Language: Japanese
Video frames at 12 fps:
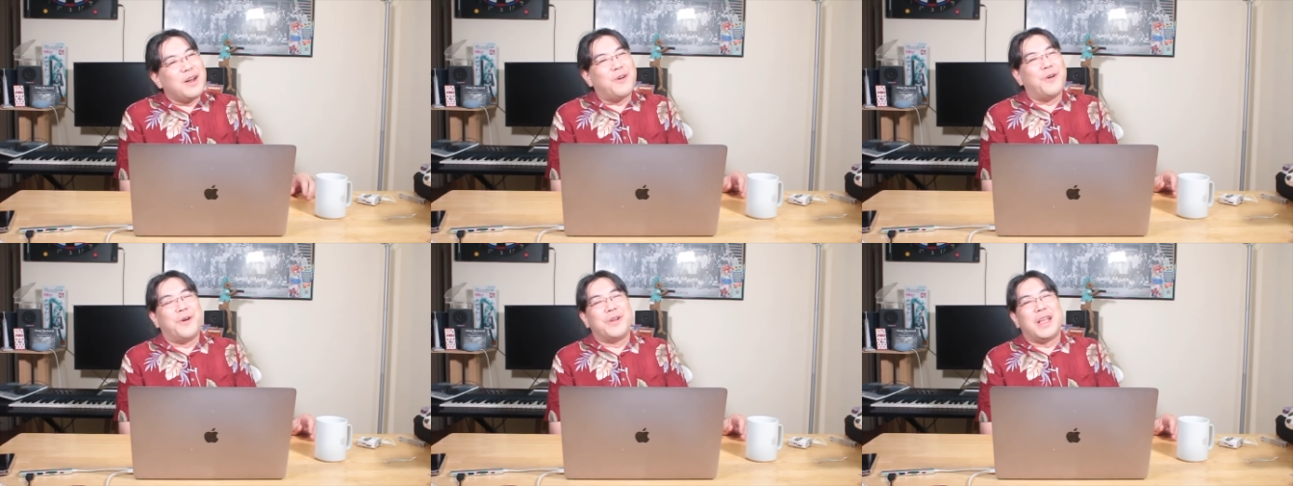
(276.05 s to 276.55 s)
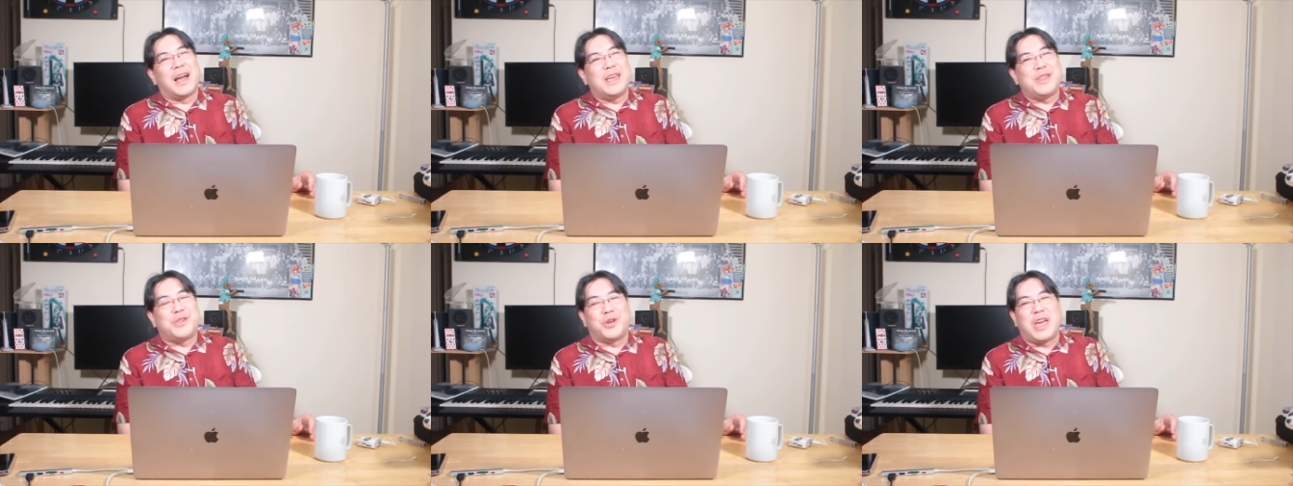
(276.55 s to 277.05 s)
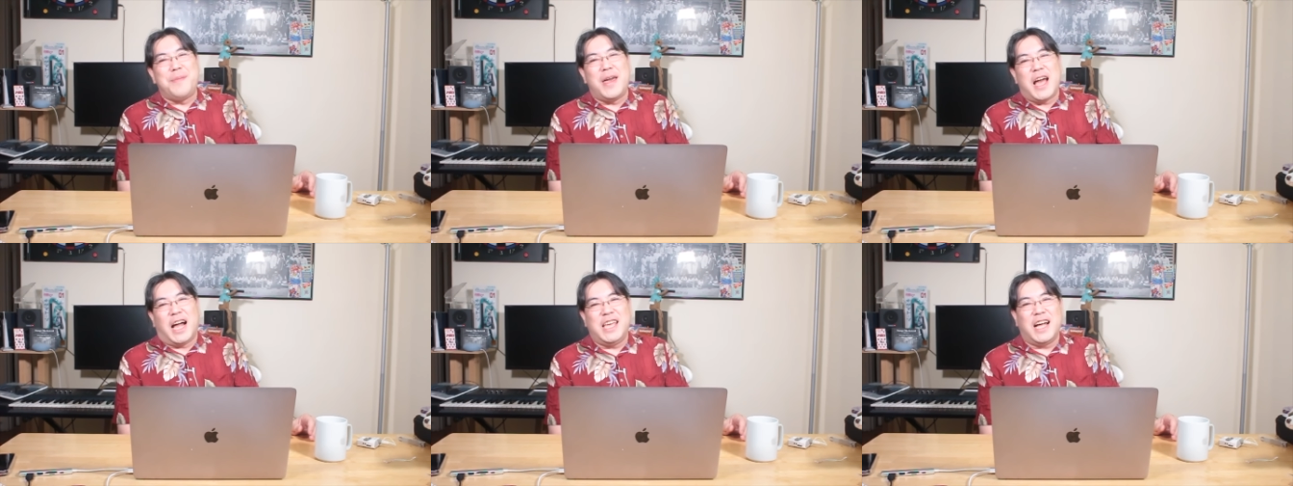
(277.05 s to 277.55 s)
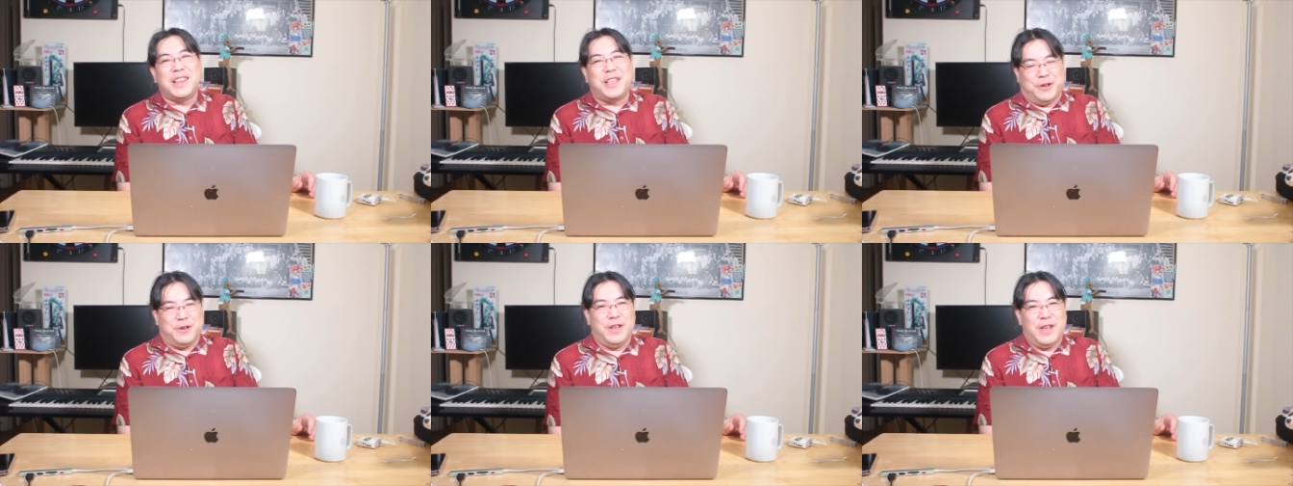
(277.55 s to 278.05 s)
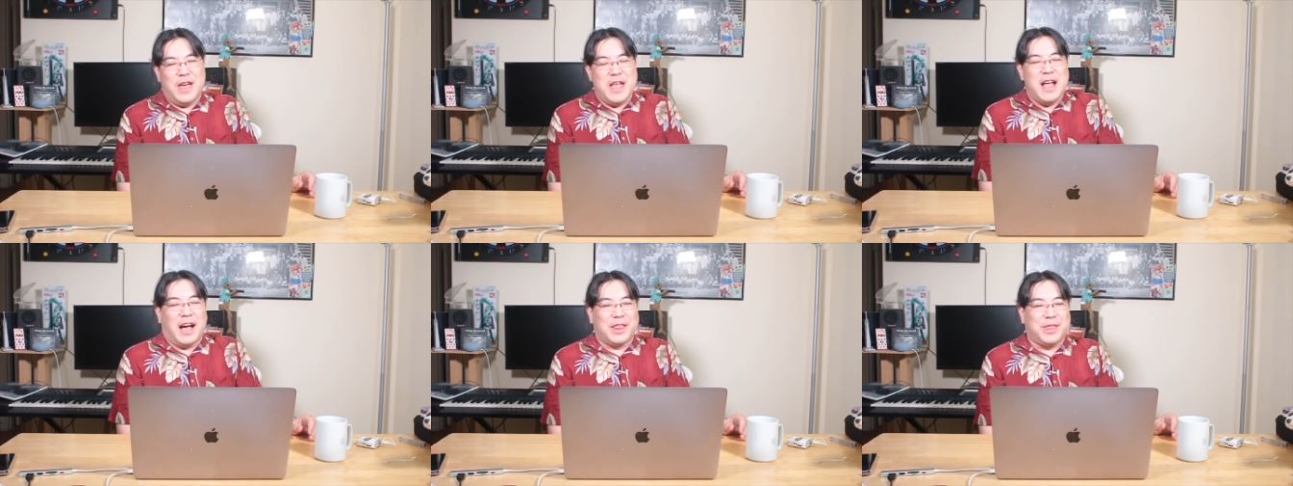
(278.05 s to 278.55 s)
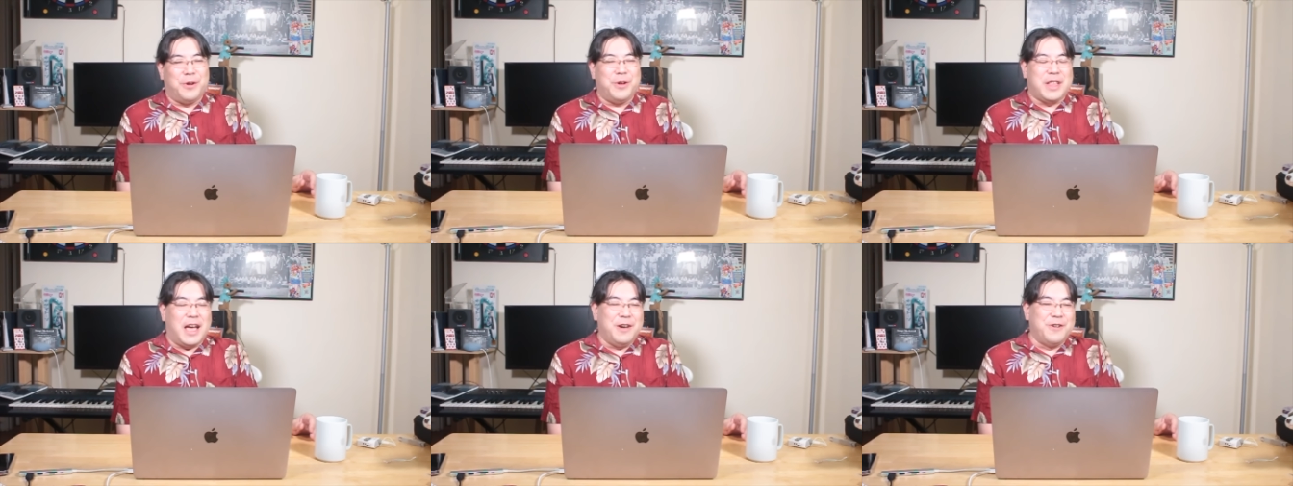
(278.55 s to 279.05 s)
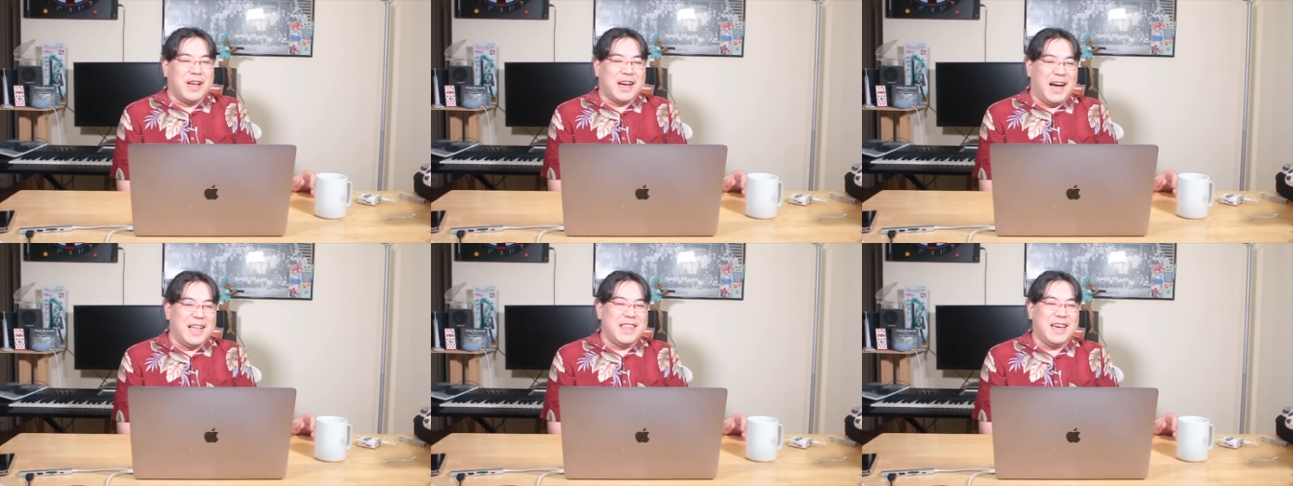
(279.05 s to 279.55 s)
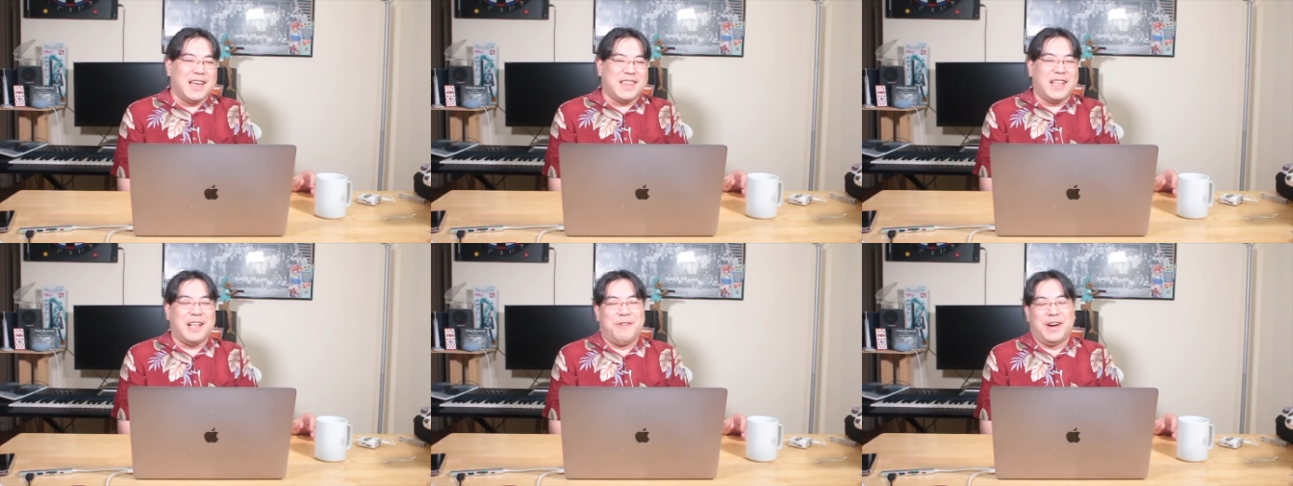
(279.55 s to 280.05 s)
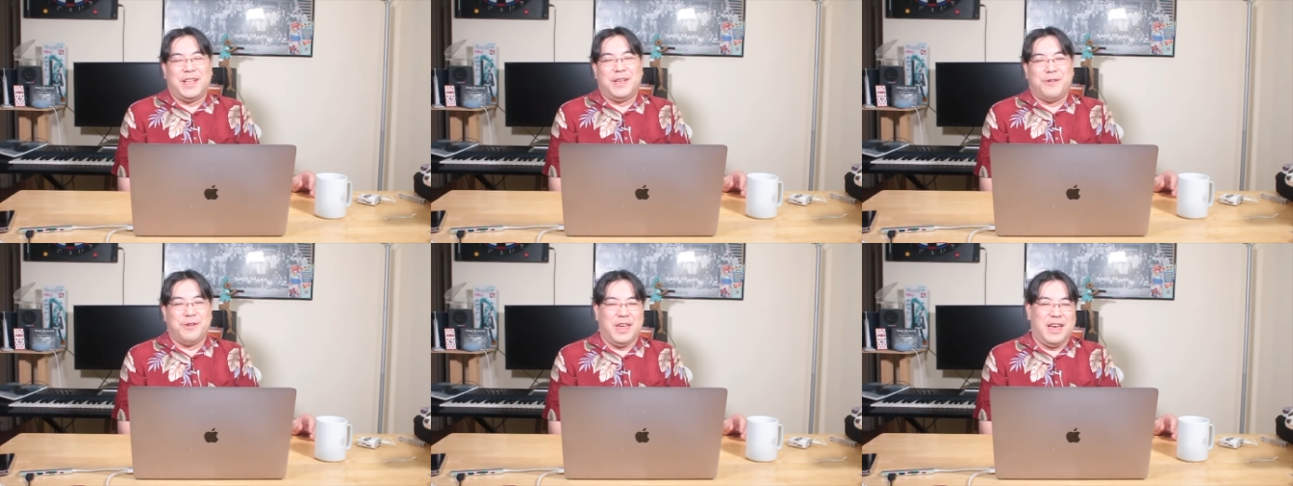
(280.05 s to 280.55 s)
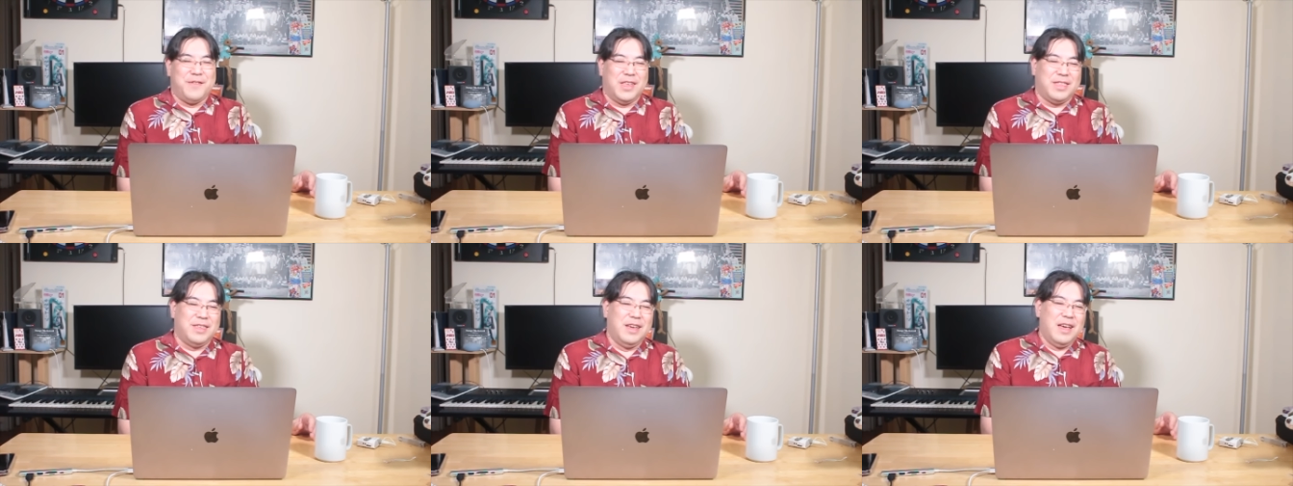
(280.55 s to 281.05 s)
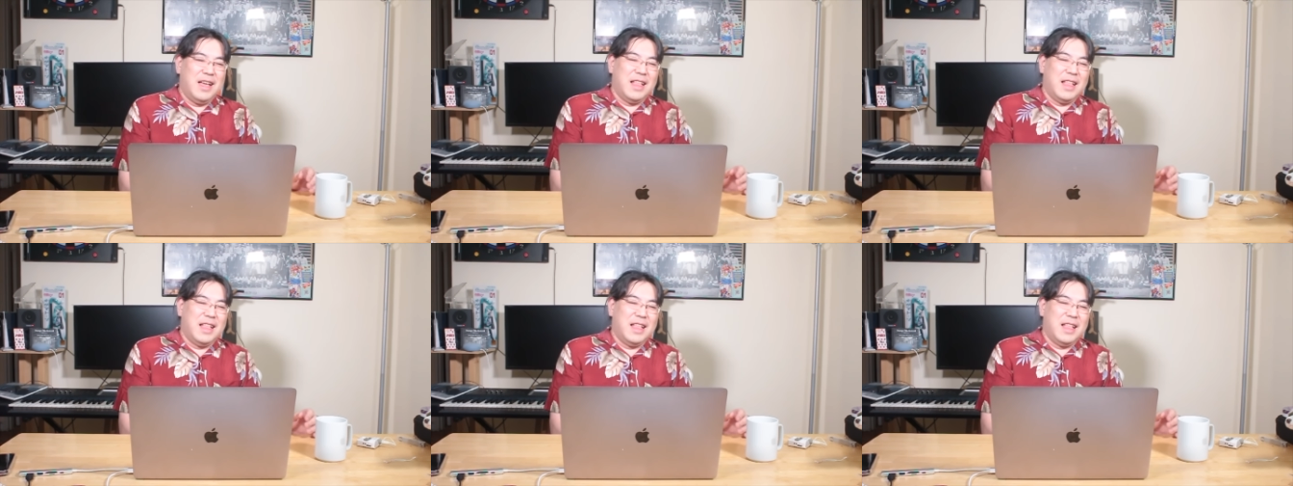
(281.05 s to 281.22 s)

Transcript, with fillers: こうなんか一生懸命やり合ってる、えー、なんかそういったような感じがしてたわけでございます。